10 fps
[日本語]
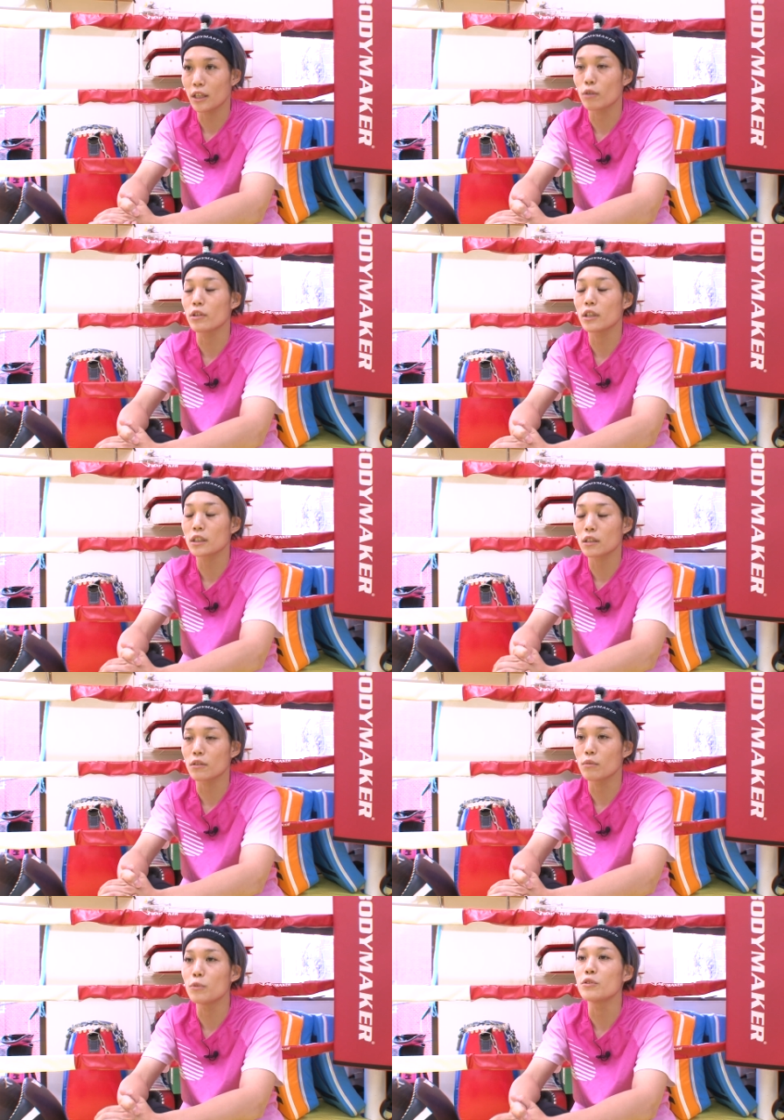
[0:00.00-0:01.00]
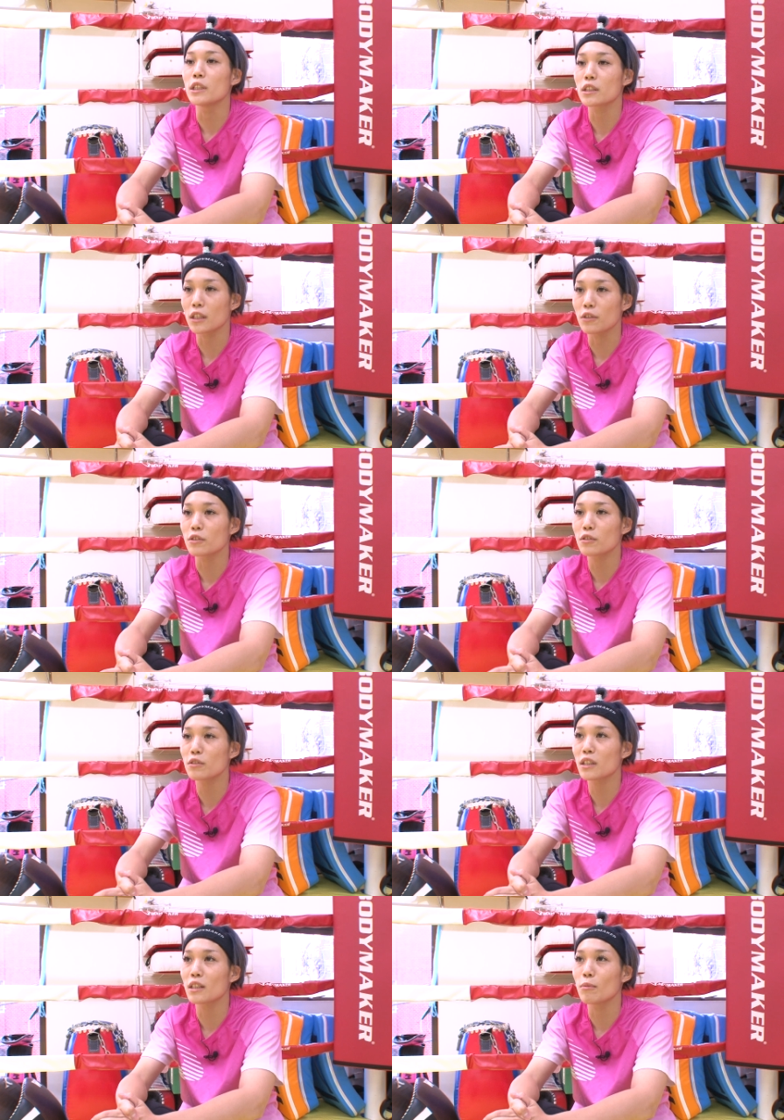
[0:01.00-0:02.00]
結構いらっしゃると思うんですけどそ
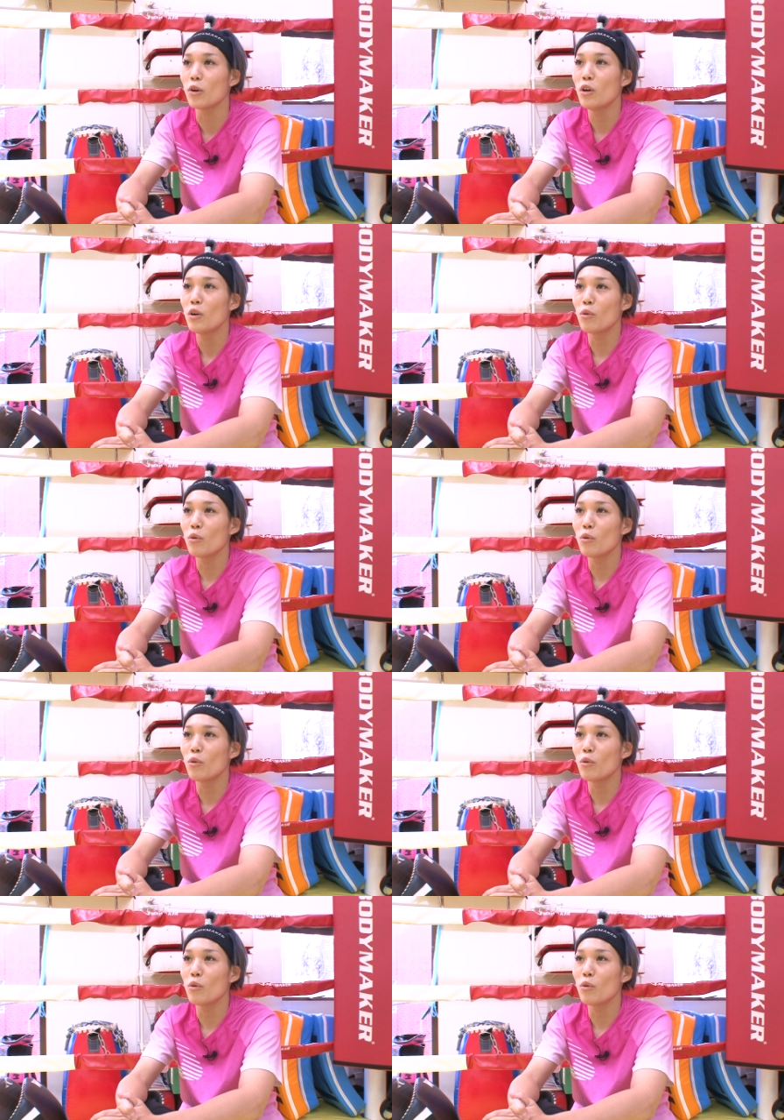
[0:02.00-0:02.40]
の中でも「